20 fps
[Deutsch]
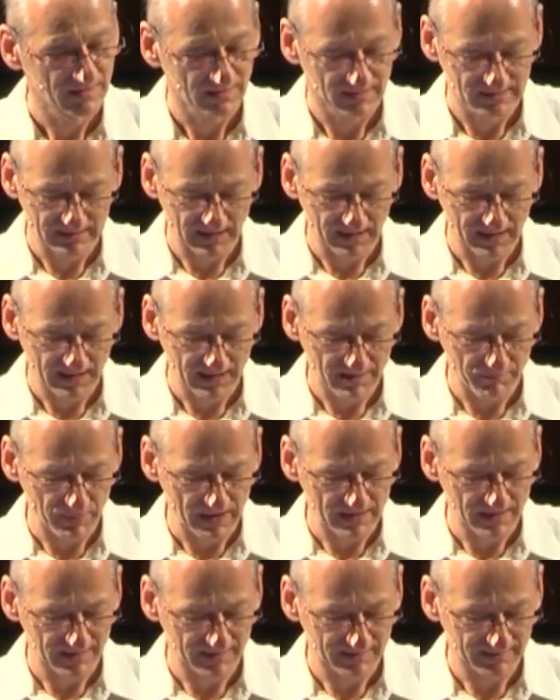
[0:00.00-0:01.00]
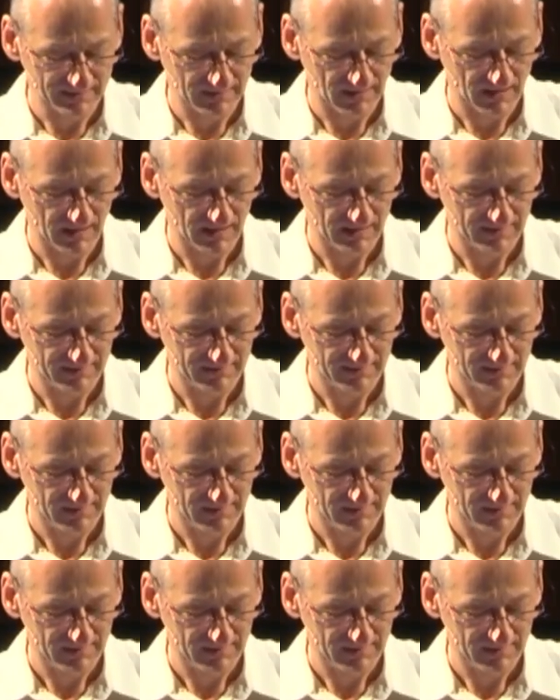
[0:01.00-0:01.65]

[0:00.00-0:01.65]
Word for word: in seiner Lebendigkeit,